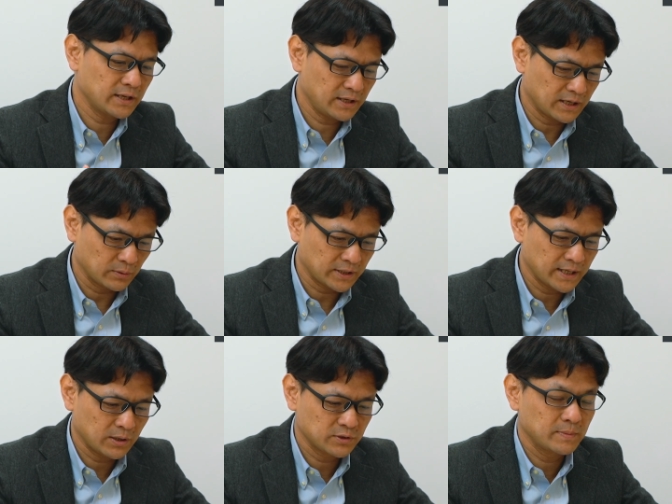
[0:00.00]
原価の大
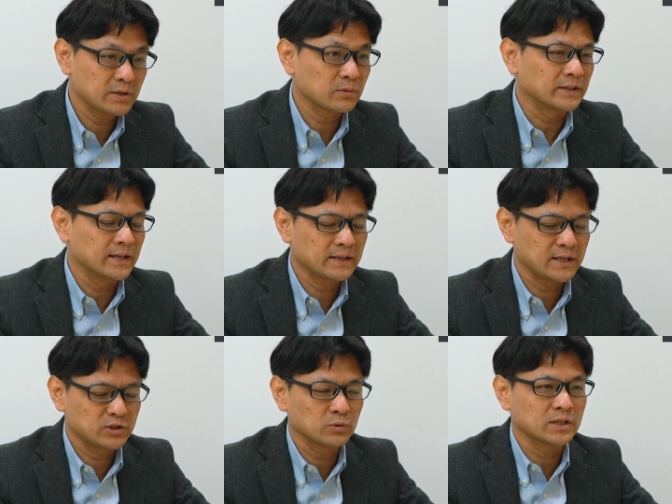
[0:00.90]
半を占めるのが電
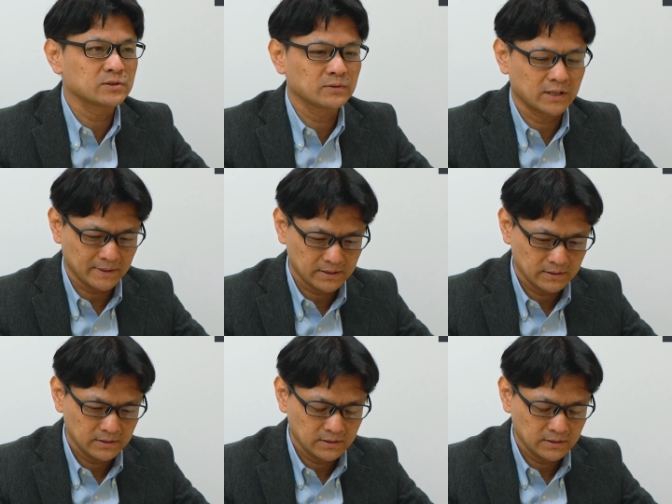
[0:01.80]
源調達となります。